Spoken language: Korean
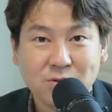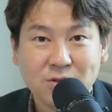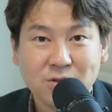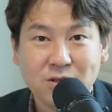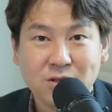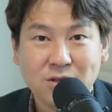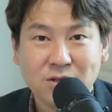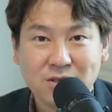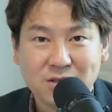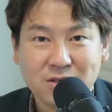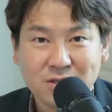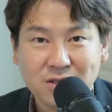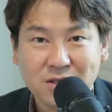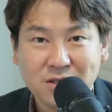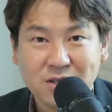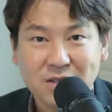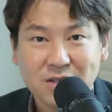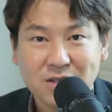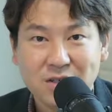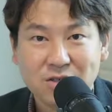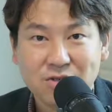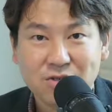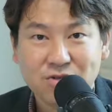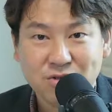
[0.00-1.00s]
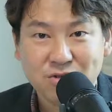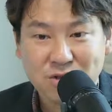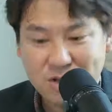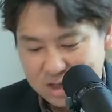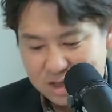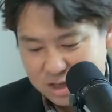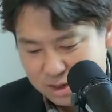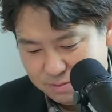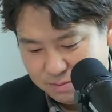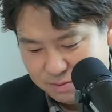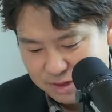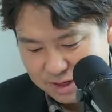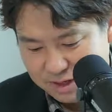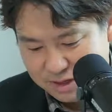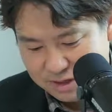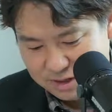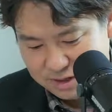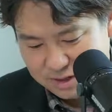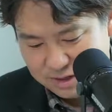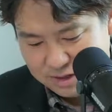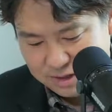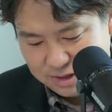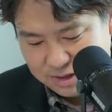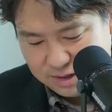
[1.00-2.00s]
꽂혀있는 책 중에 하나입니다.
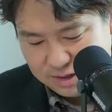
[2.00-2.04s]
